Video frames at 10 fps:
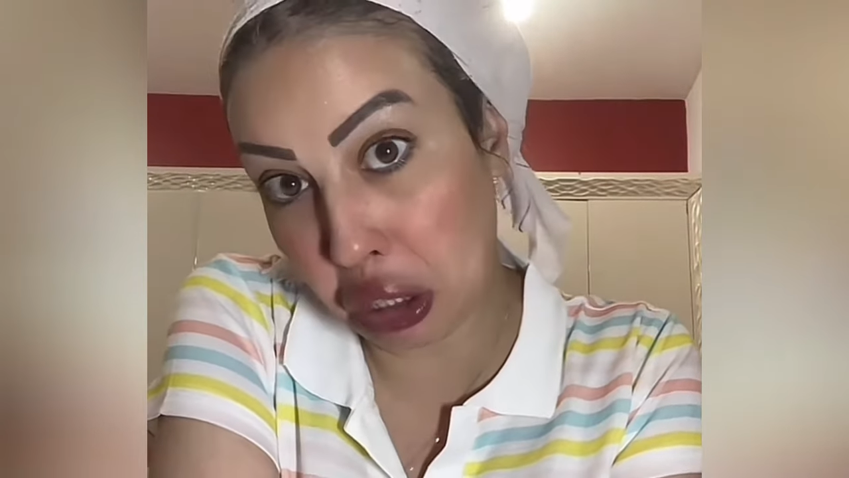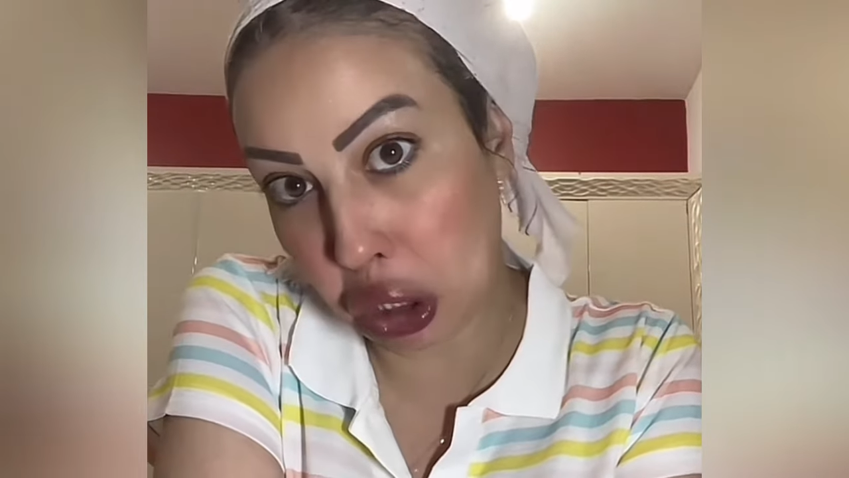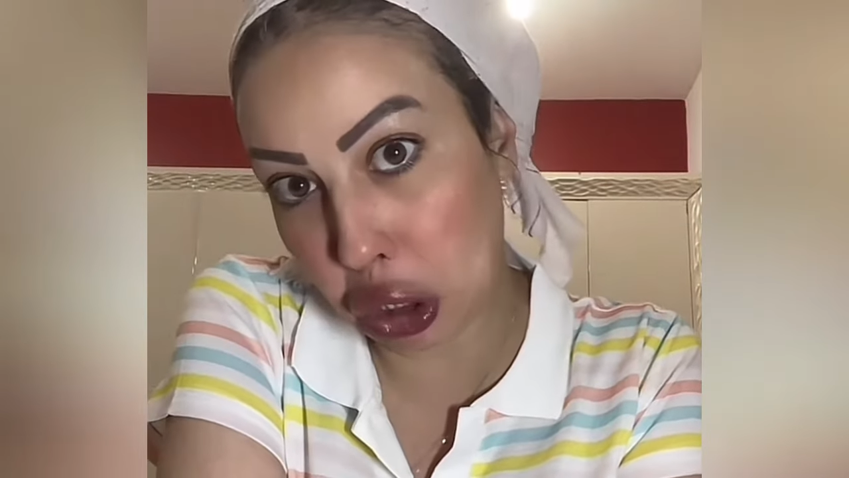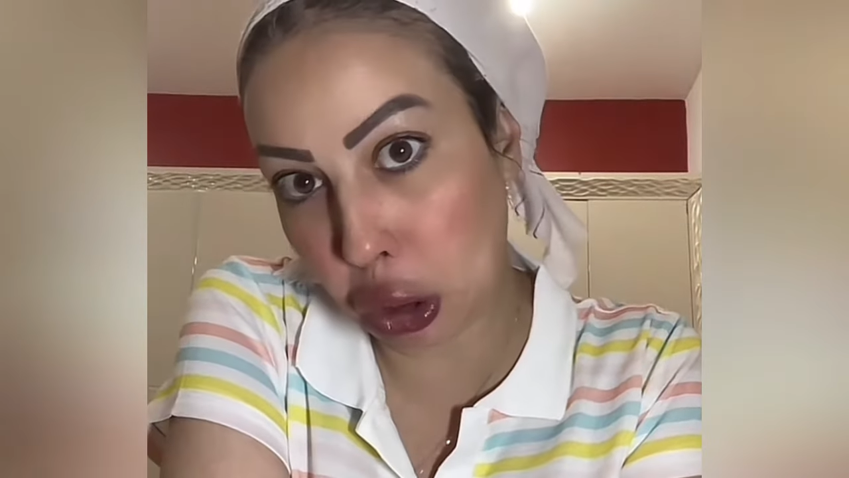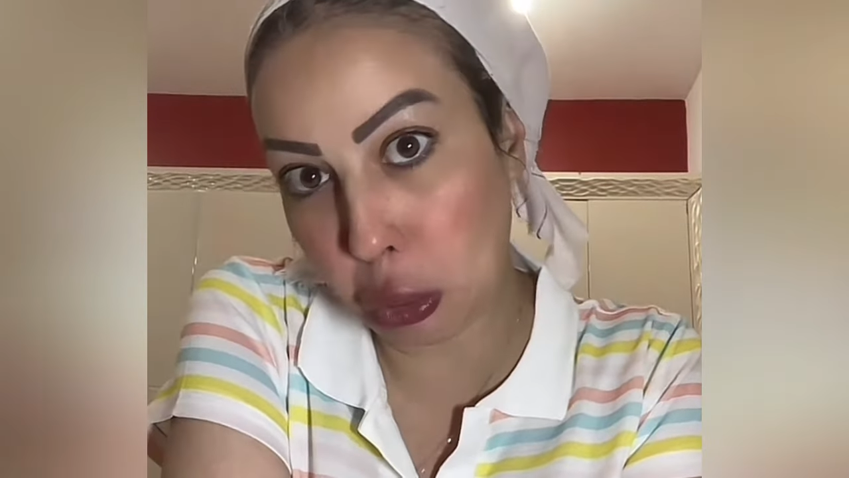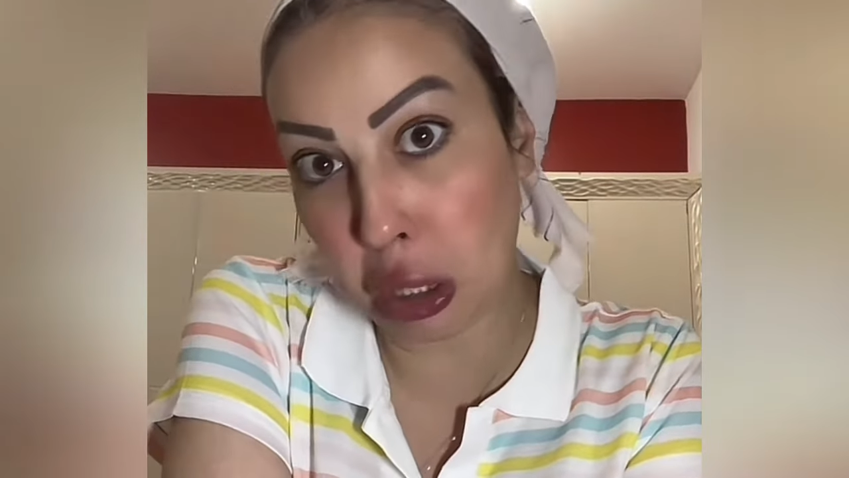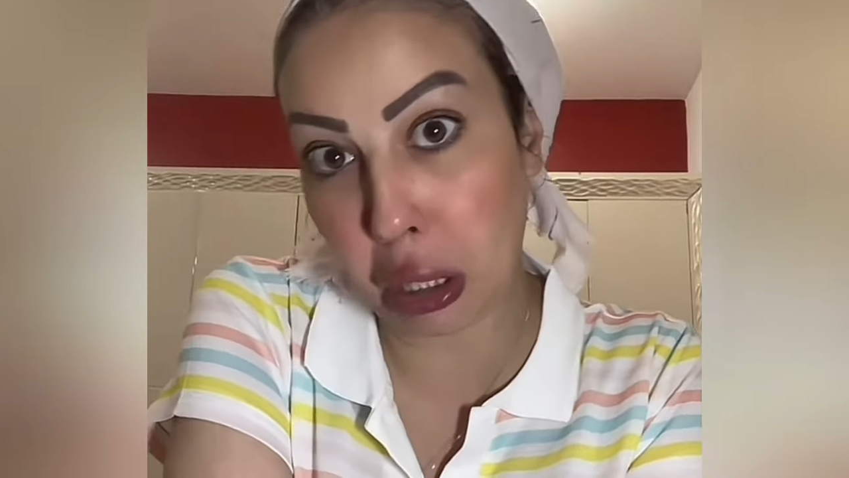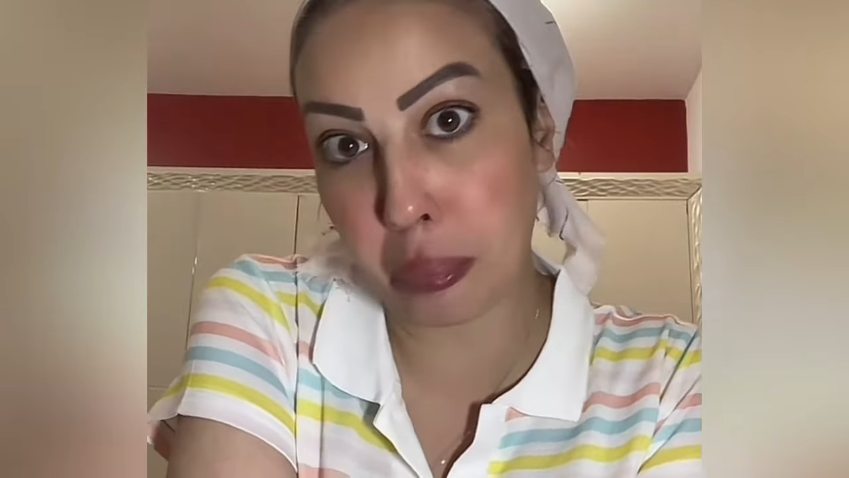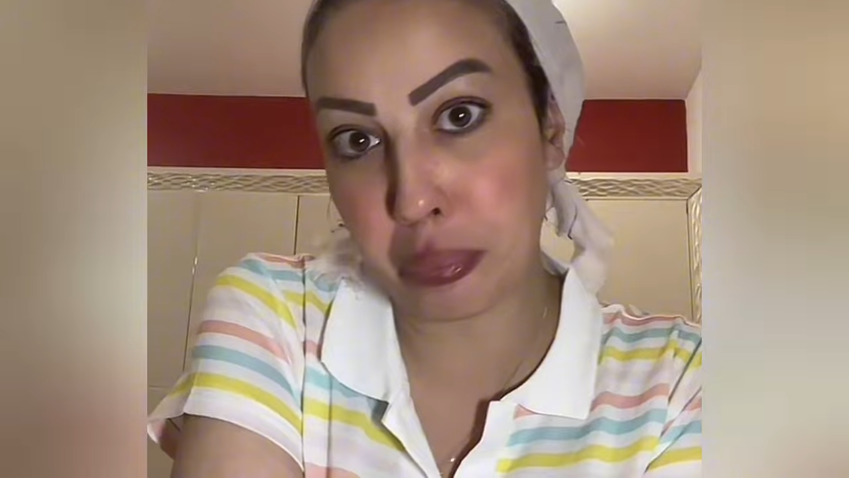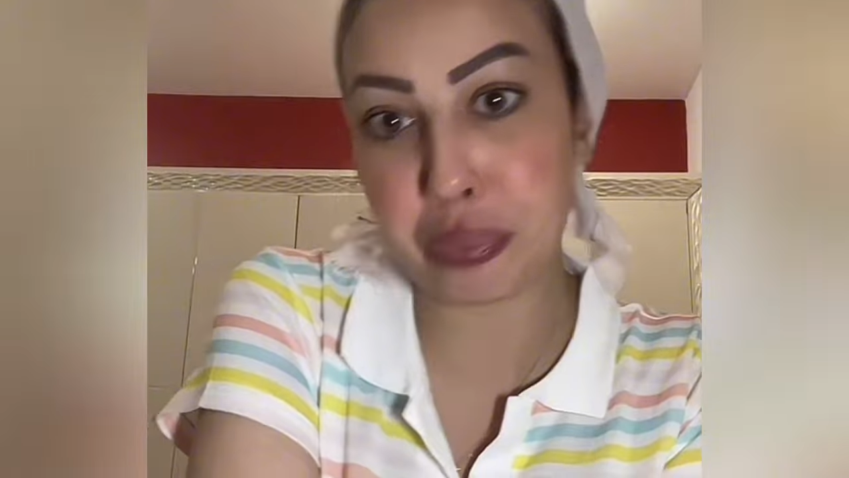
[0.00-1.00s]
عندك الشيء
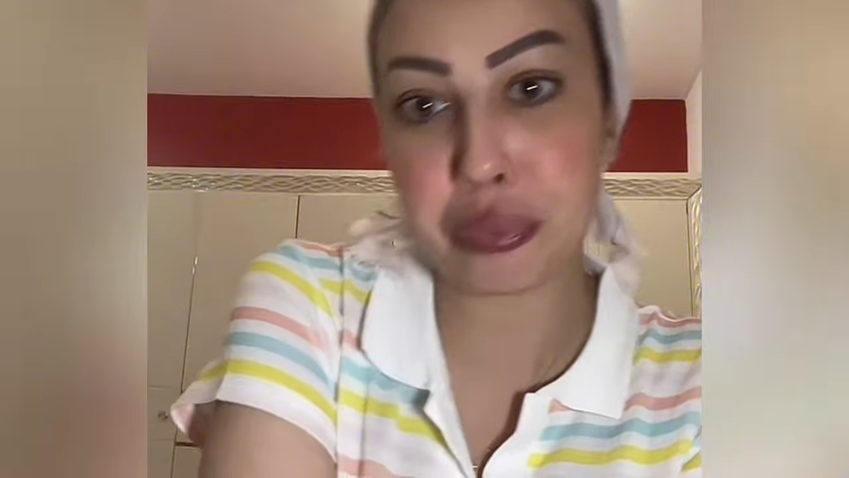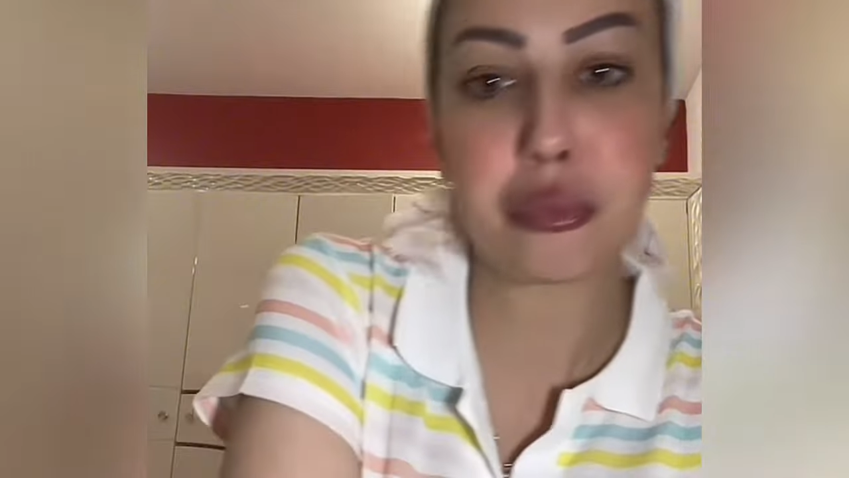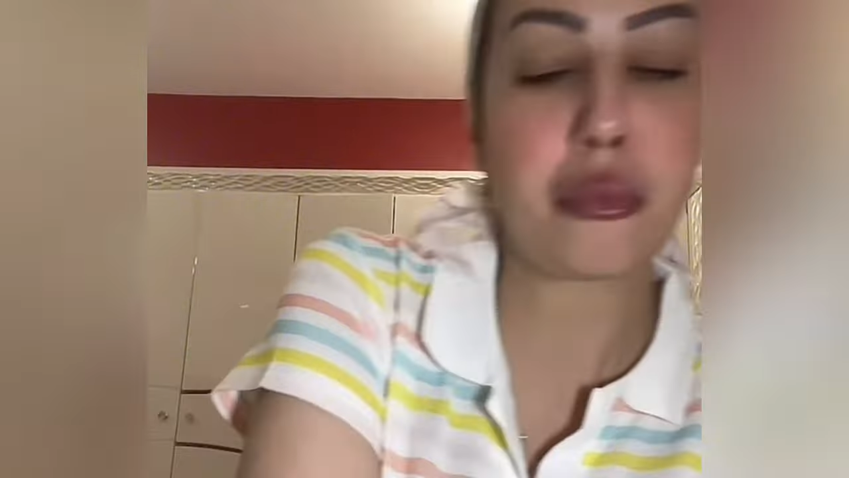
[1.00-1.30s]
وهرب